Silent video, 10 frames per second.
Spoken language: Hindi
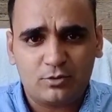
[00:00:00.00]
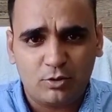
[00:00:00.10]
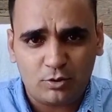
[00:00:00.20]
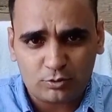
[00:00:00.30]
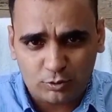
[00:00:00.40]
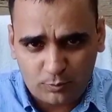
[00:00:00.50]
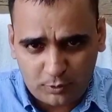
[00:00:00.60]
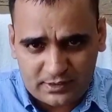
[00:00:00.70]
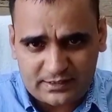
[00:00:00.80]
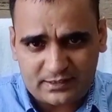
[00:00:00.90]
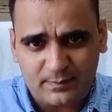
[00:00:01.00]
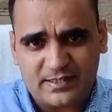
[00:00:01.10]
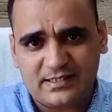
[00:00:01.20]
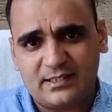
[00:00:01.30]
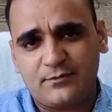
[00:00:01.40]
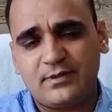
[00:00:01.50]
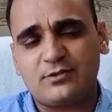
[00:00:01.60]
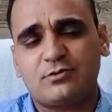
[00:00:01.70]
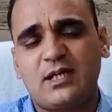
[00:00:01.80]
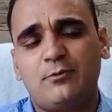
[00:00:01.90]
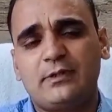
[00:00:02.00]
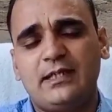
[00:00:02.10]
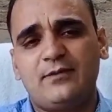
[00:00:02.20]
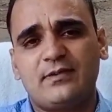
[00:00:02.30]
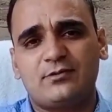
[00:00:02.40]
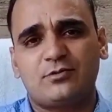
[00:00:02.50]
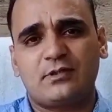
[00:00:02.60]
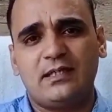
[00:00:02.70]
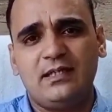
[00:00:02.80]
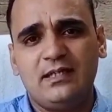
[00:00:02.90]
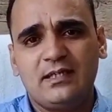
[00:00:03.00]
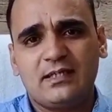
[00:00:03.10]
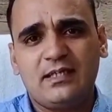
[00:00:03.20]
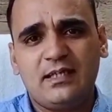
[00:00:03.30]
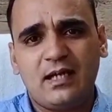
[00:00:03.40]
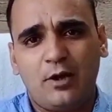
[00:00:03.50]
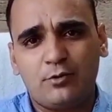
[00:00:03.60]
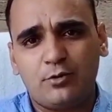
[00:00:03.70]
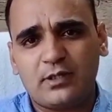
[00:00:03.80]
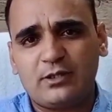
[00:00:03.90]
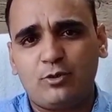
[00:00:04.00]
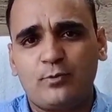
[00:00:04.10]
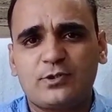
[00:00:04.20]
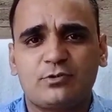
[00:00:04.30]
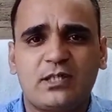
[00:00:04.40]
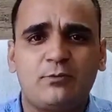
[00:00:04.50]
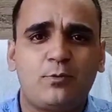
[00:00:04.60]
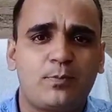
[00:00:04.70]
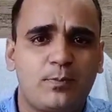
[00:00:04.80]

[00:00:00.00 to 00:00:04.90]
जो दोनों प्रोडक्ट के अंदर बेसिक डिफरेंस होता है वो ये डिफरेंस होता है कि आउटडोर के जो लूवर्स होते हैं वो